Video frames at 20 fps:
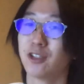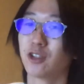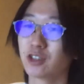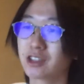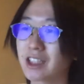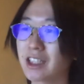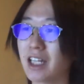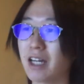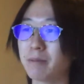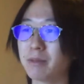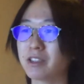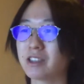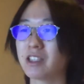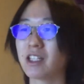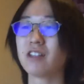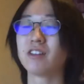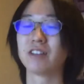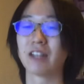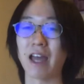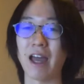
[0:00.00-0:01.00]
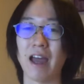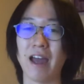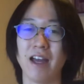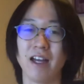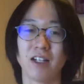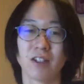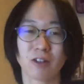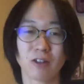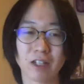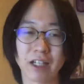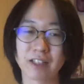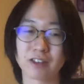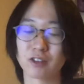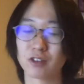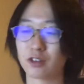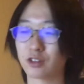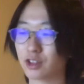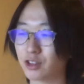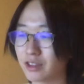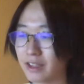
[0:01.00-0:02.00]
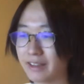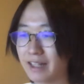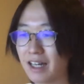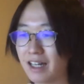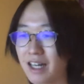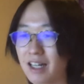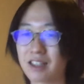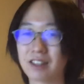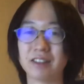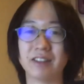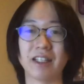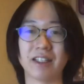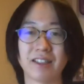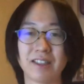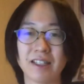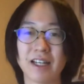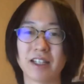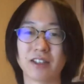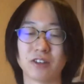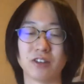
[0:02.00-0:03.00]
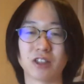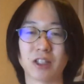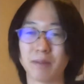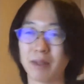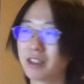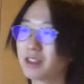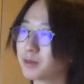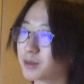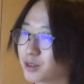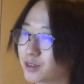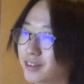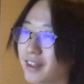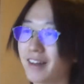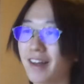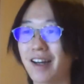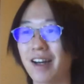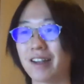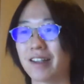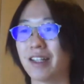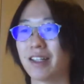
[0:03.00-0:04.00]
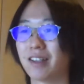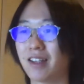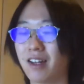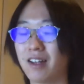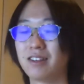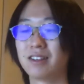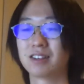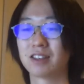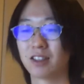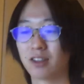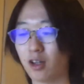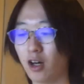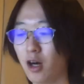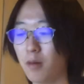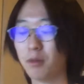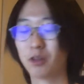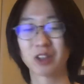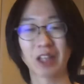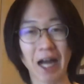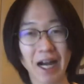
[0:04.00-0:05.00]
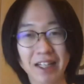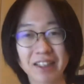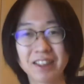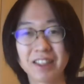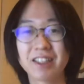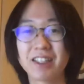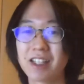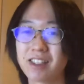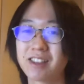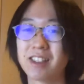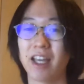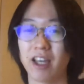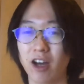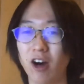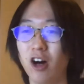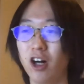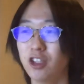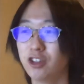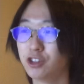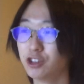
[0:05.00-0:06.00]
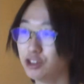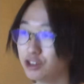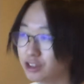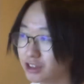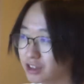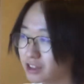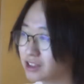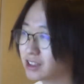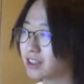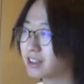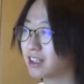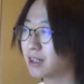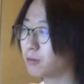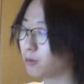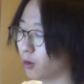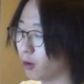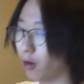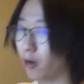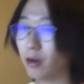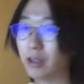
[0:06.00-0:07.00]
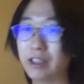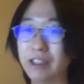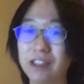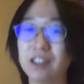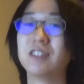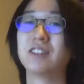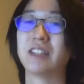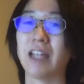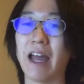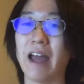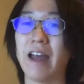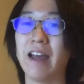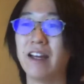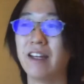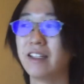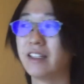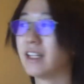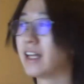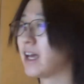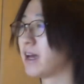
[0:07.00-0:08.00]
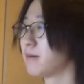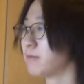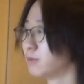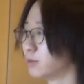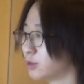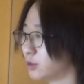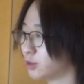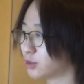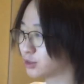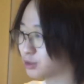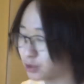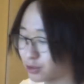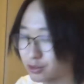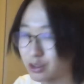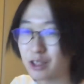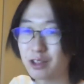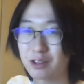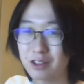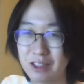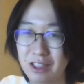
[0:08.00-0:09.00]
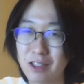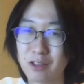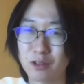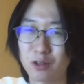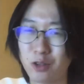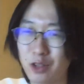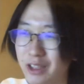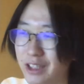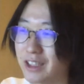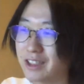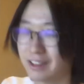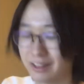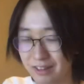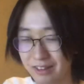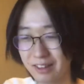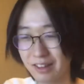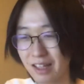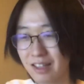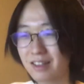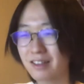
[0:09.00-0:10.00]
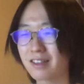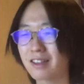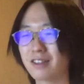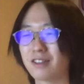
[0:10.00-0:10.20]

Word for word: どちゃかぶりしてるんで、今回ちょっとそんな長くできないというか、まあいつもそんな長く長くやってないんですけどもう短期決戦よ12時になったらもう行ってでもう取ってチケット取りに行ってって